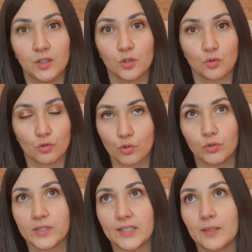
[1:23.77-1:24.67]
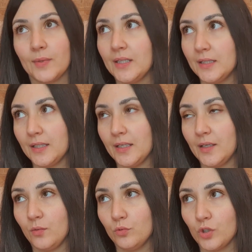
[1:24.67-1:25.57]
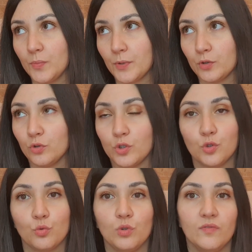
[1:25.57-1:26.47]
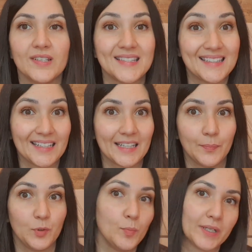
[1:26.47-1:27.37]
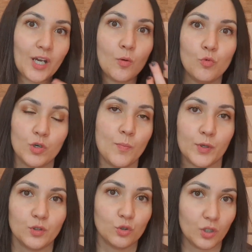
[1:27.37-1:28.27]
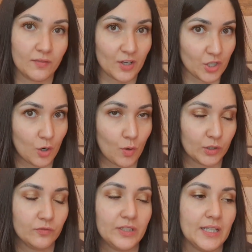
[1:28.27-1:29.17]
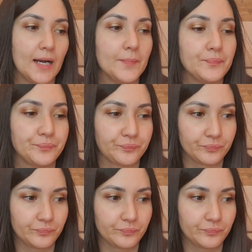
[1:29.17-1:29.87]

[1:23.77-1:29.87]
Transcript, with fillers: non sono esattamente uno dei prodotti su cui investire di più perché comunque è un prodotto che va sciacquato via